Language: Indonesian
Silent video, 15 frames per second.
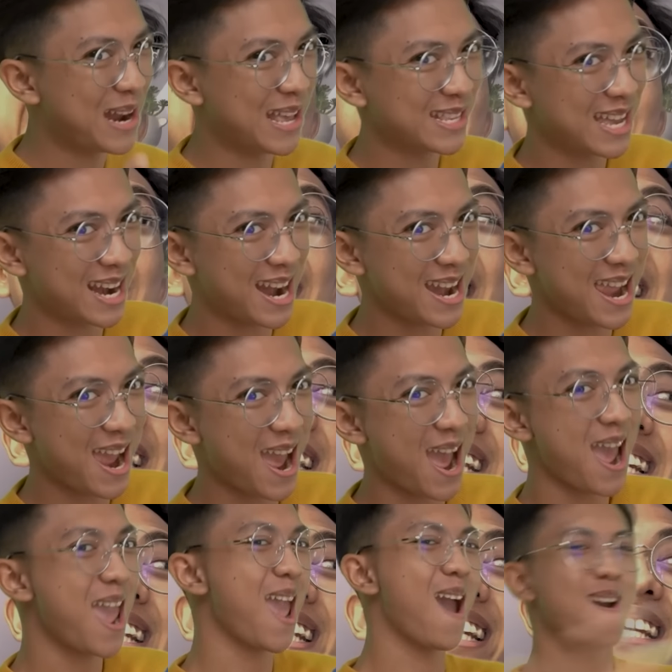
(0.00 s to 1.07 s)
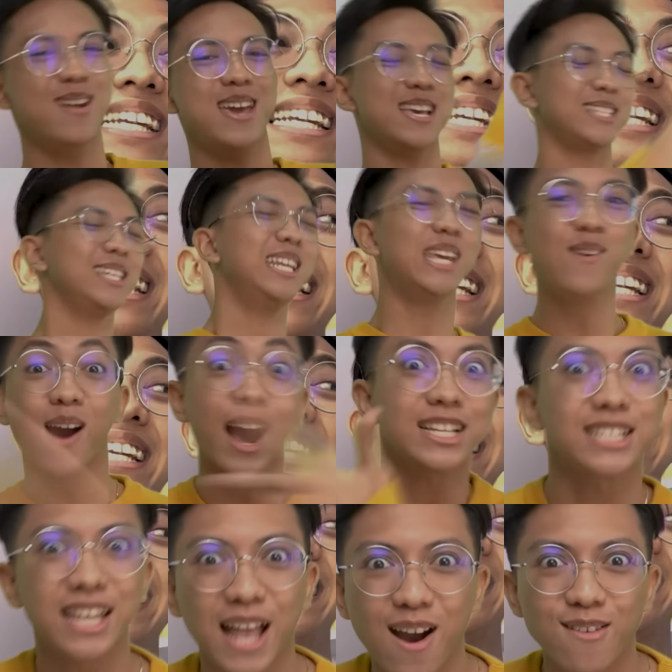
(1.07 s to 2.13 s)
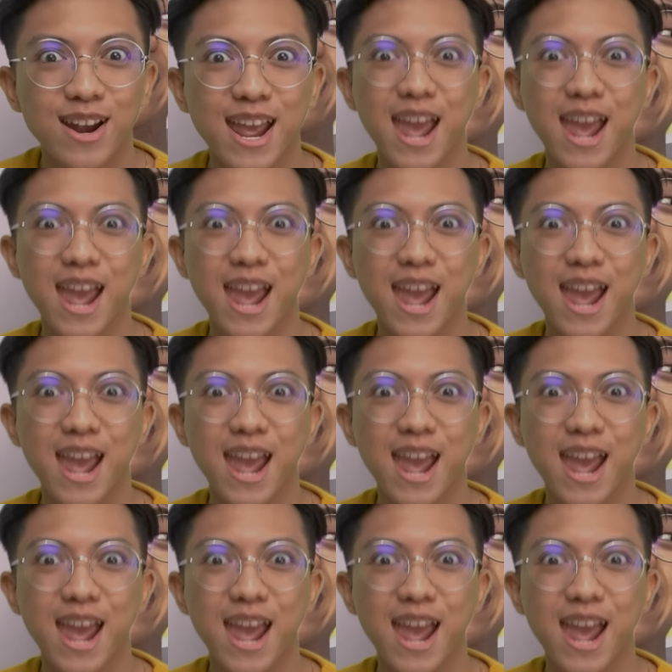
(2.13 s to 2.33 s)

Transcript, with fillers: Penasaran ya? Ya udah sini gue kasih tahu